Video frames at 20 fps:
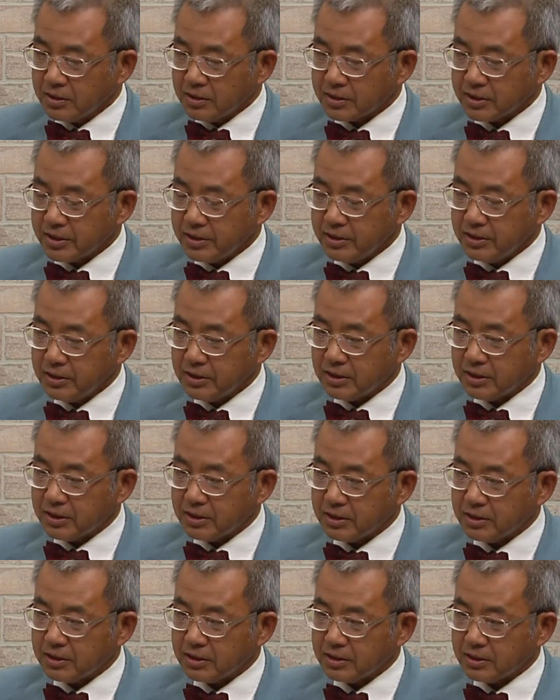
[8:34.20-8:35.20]
cái
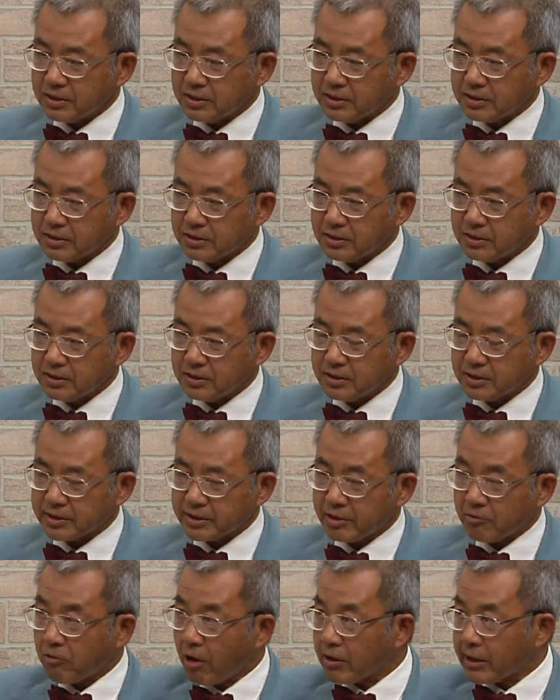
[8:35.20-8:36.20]
uh,
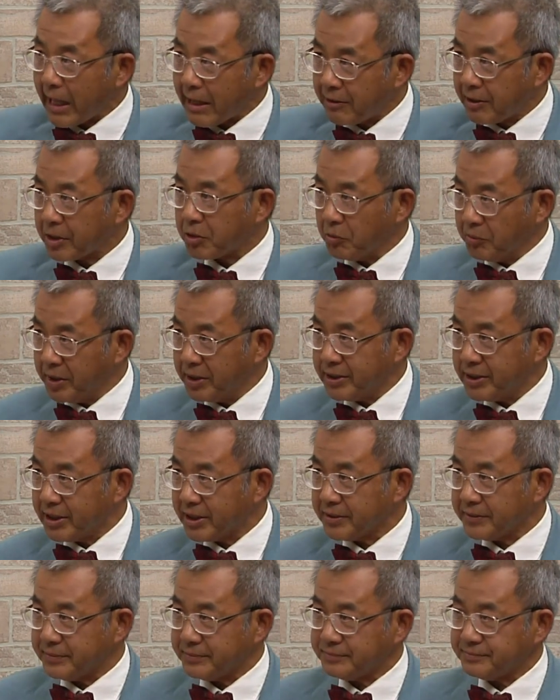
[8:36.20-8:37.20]
cái rod IRA của mình
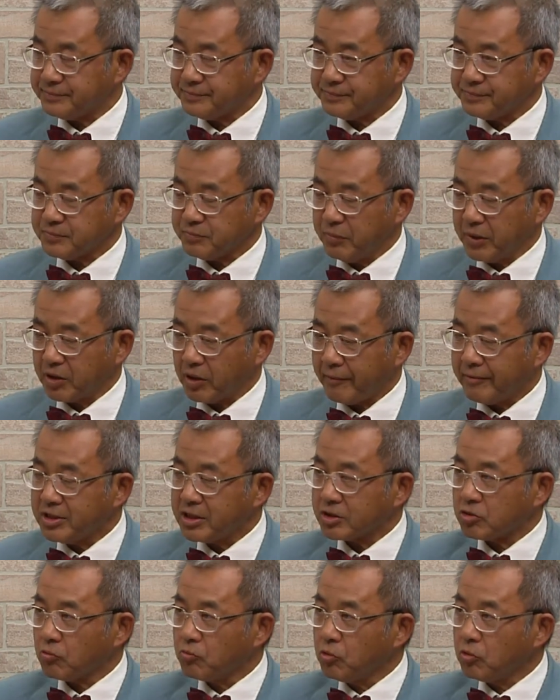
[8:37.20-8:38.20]
đó yeah. Dạ. mình nói bây
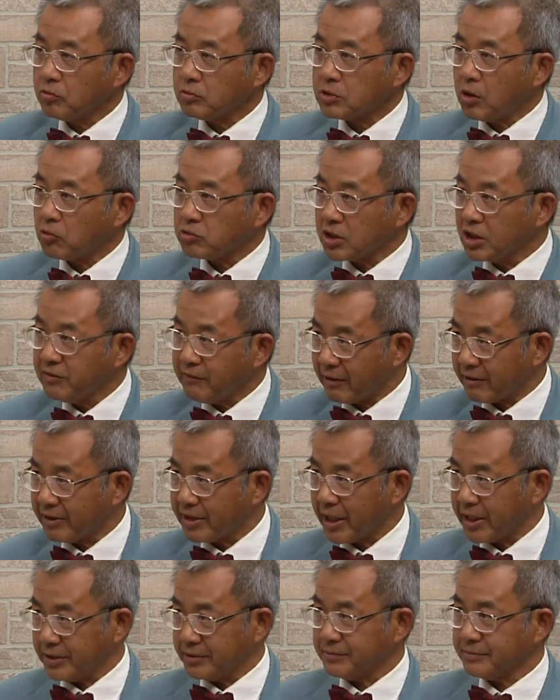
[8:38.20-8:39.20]
giờ tôi muốn đầu tư vào cái
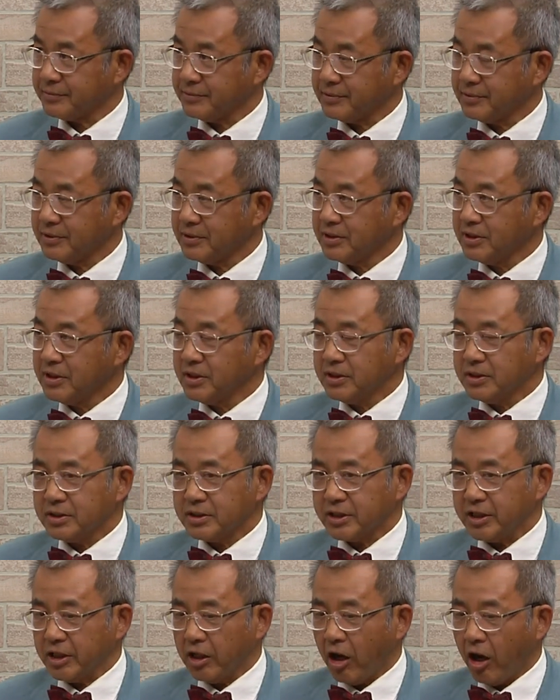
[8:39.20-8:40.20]
này yeah. Dạ.
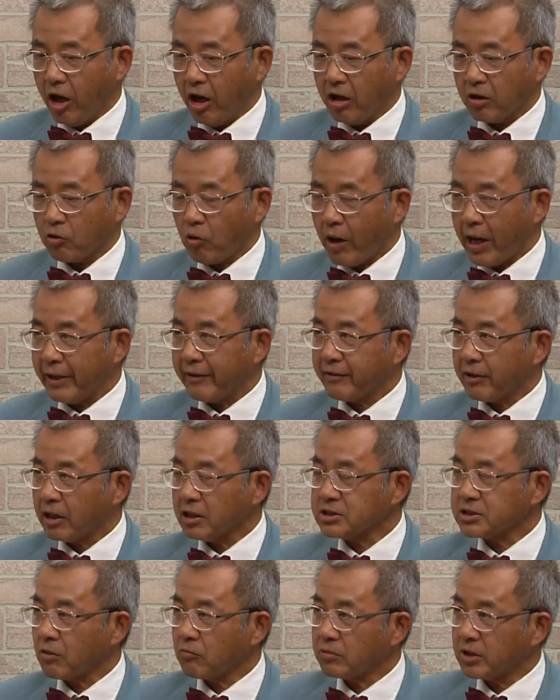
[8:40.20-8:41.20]
thì họ qua
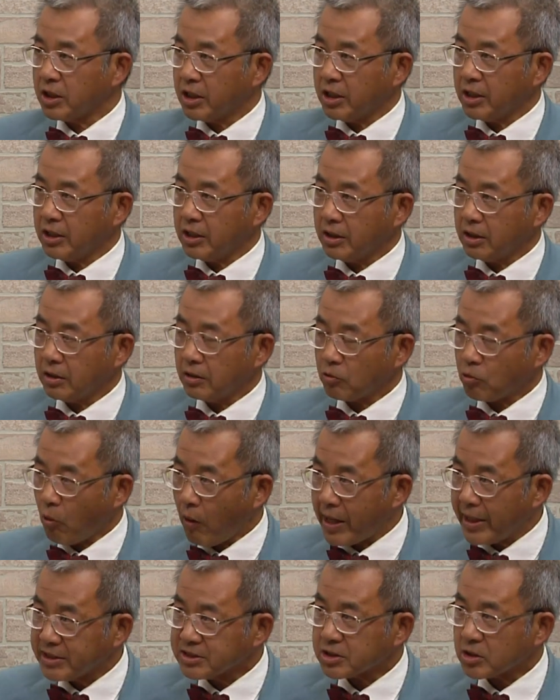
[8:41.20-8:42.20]
đó xong rồi
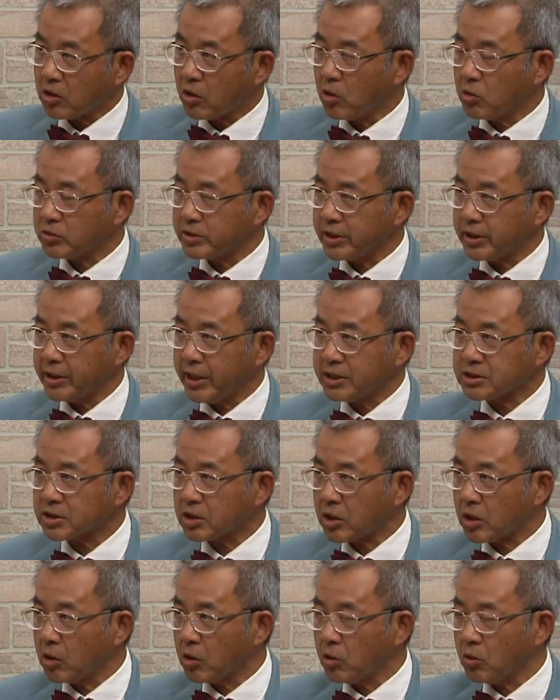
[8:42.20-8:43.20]
qua escrow thì
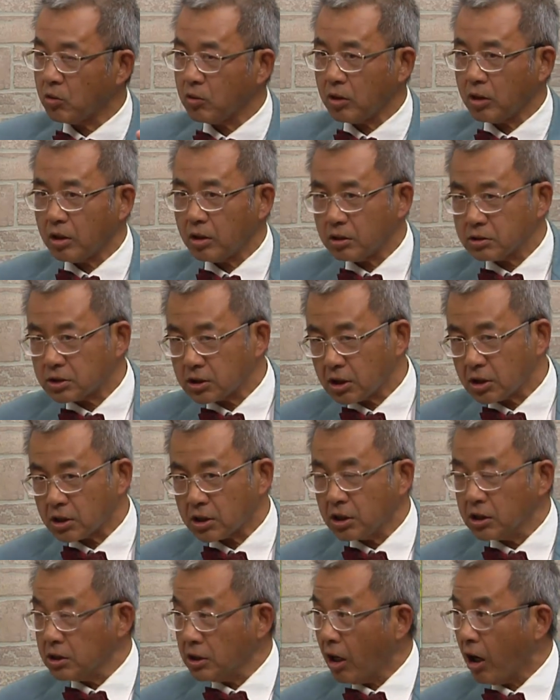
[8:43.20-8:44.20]
escrow
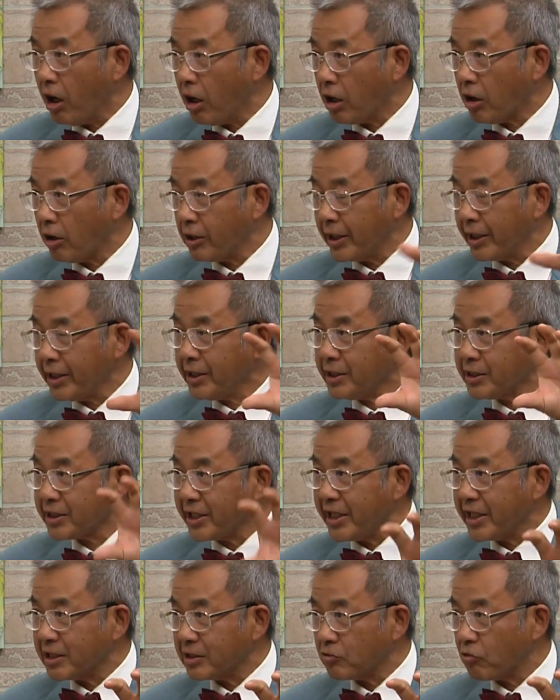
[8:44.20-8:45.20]
từ họ họ lấy cái
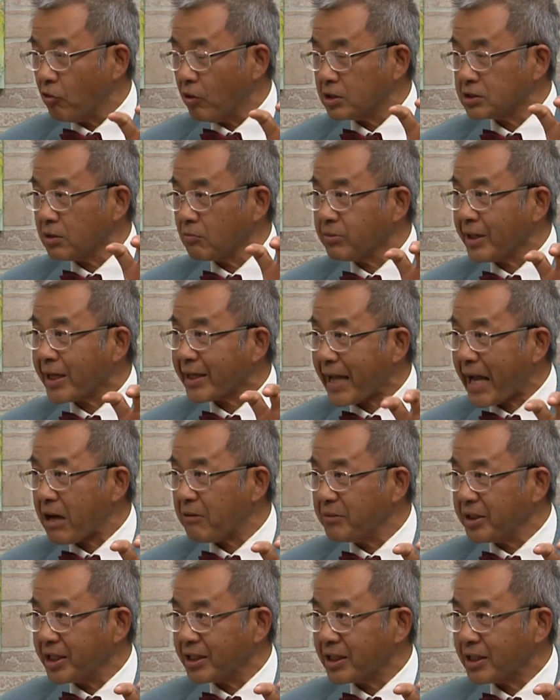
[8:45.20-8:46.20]
tiền của trong các
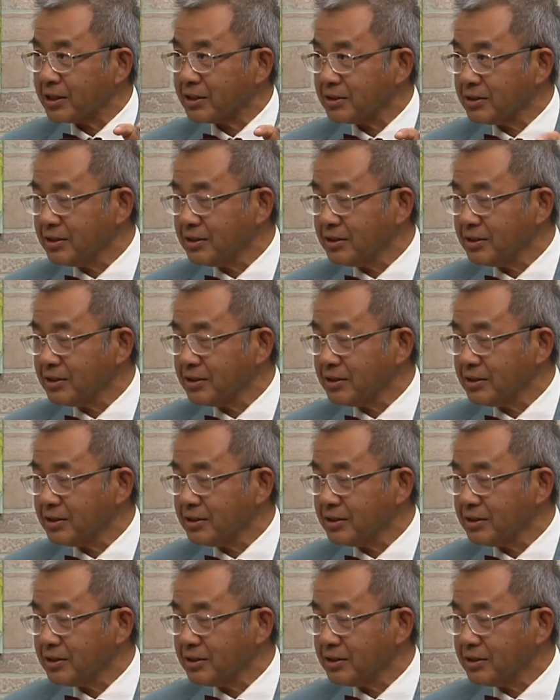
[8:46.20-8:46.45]
account mình á